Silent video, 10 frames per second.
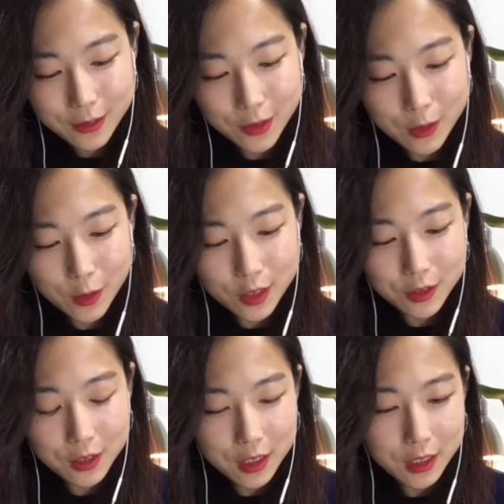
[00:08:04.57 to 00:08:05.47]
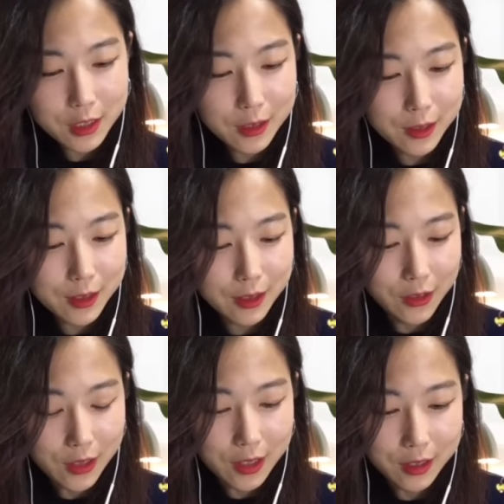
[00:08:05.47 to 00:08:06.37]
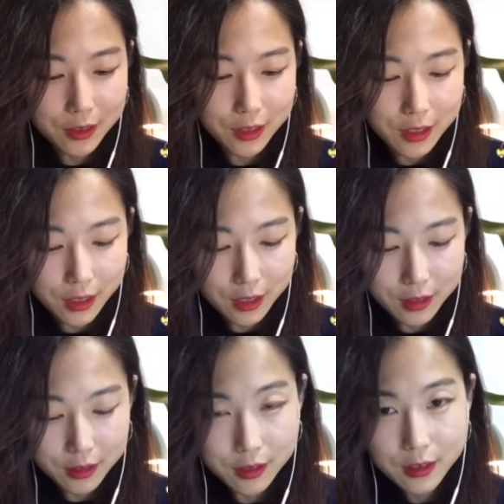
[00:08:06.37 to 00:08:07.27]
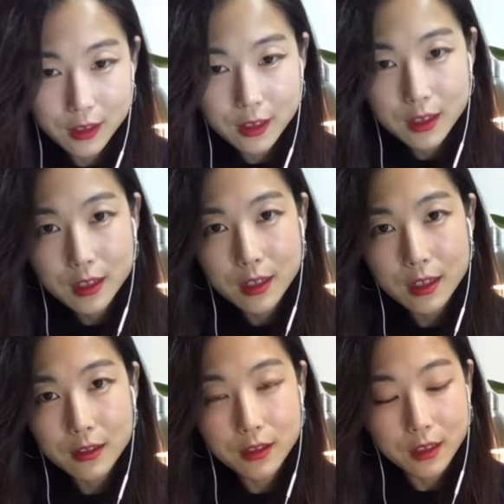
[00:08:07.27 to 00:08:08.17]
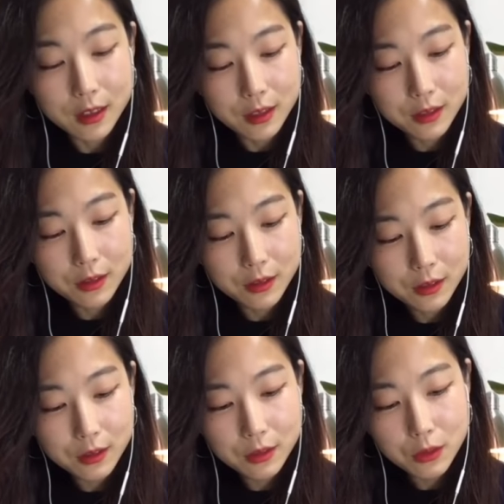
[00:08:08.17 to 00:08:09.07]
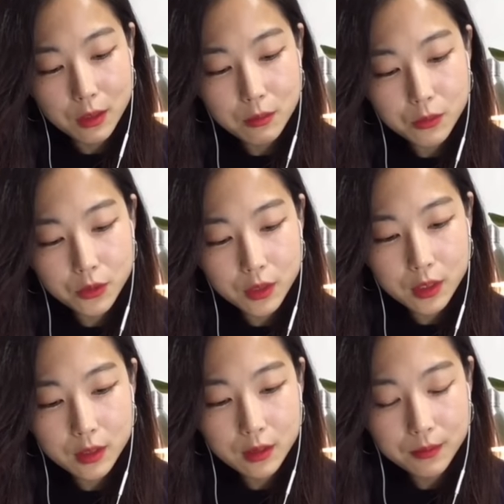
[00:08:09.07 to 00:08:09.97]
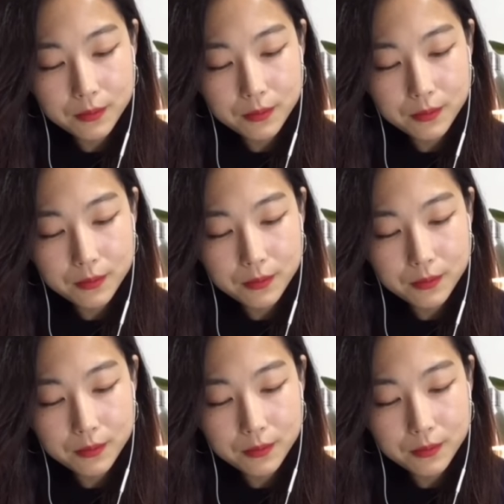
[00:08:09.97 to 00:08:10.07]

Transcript: 오늘 아무래도 전시 관련 이야기를 할 것 같아서 또 한 분은,